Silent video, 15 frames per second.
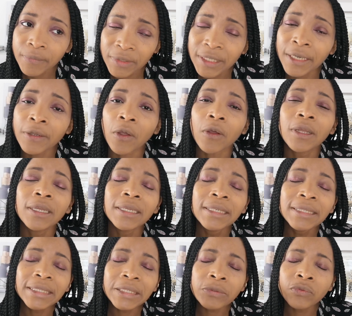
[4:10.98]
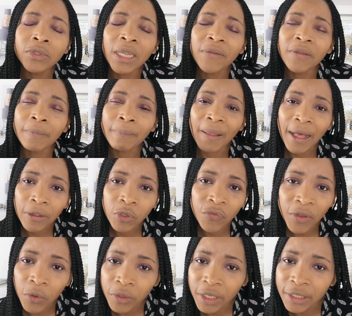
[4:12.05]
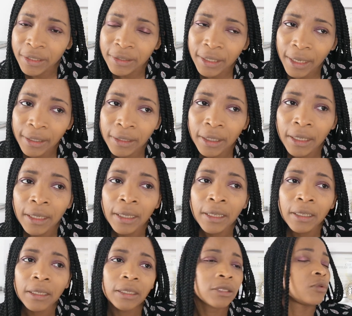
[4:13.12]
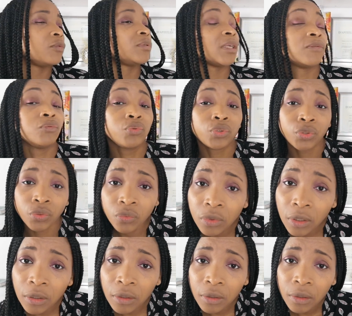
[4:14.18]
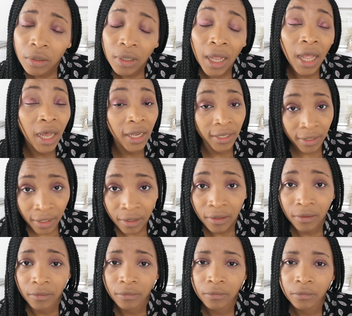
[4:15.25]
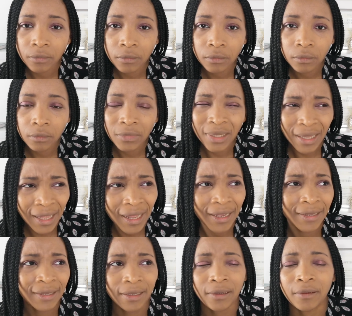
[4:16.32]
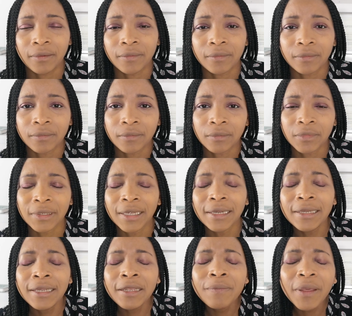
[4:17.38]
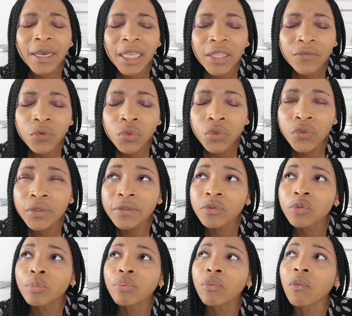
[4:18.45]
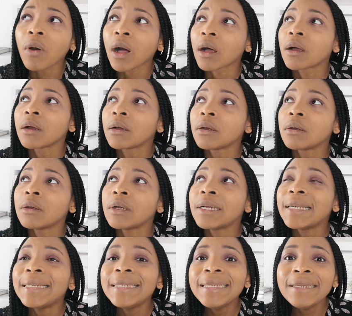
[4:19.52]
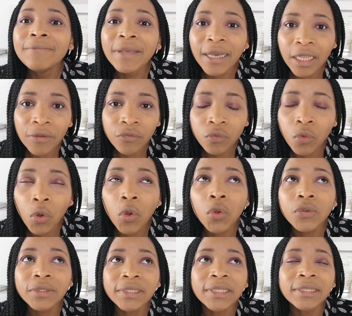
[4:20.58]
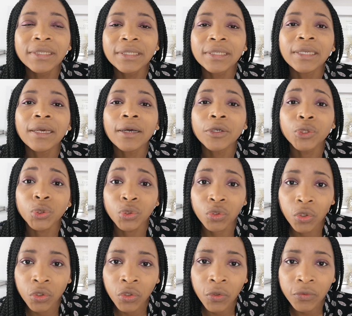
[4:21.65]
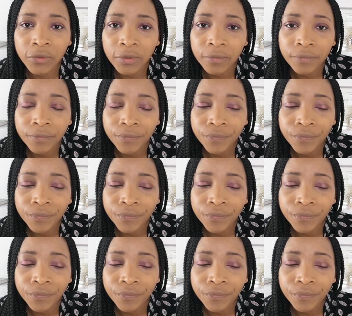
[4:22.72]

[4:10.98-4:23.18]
D'accord Si vous en avez marre de faire le k design et que ça vous saoule, arrêtez. Arrêtez. Libérez-vous de ce poids. Libérez-vous, osez dire je renonce.